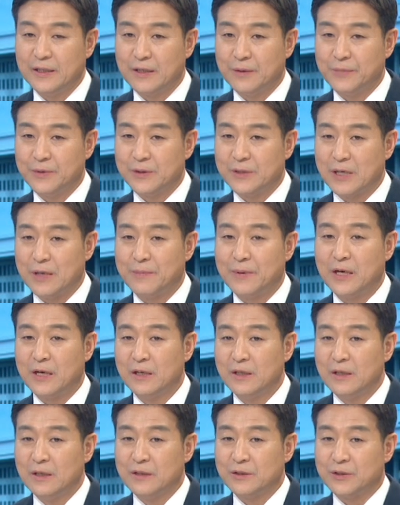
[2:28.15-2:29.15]
되면서
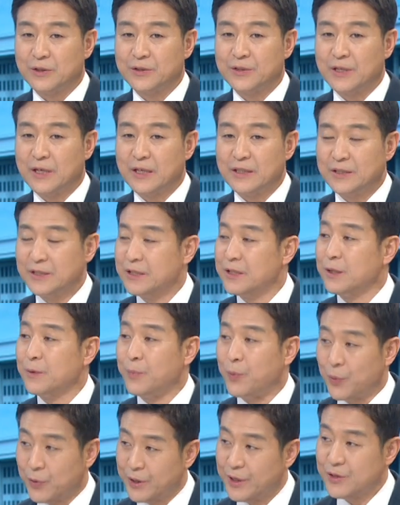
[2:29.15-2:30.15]
아마 적당한
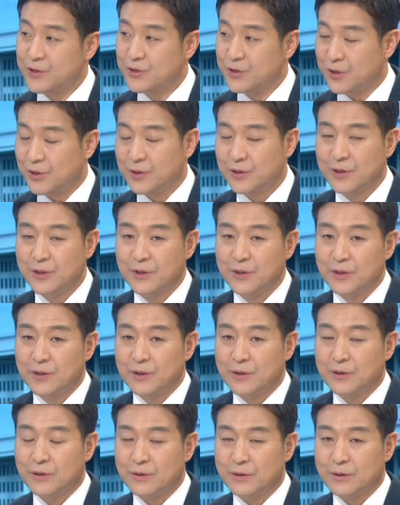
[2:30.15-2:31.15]
시기를 보겠죠.
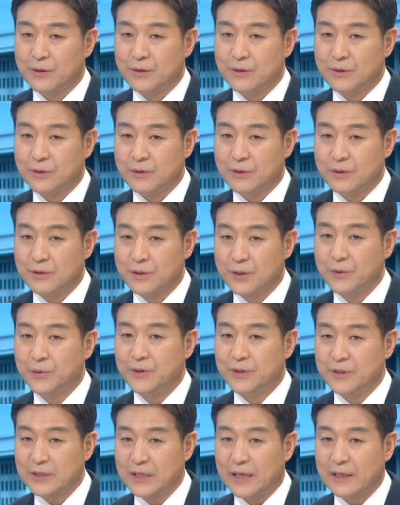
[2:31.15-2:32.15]
어,
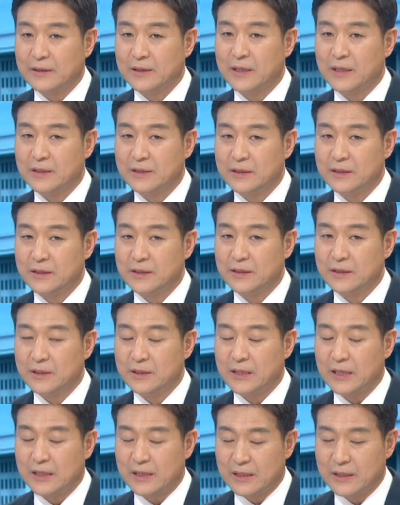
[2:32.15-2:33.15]
그리고 이제 한
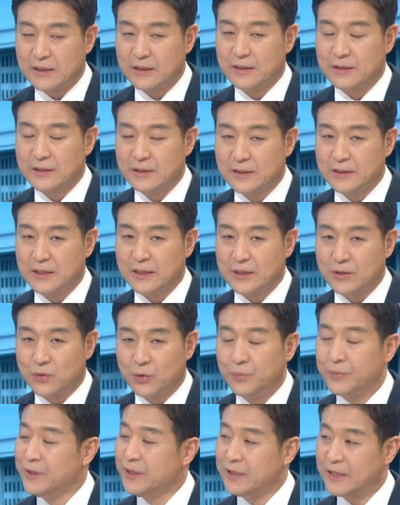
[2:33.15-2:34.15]
가지 약간 이제
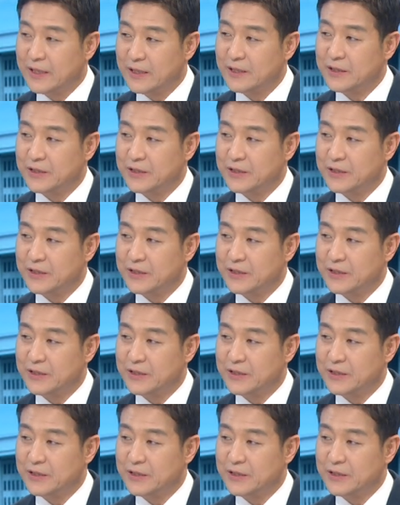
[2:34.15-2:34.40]
고민이 되는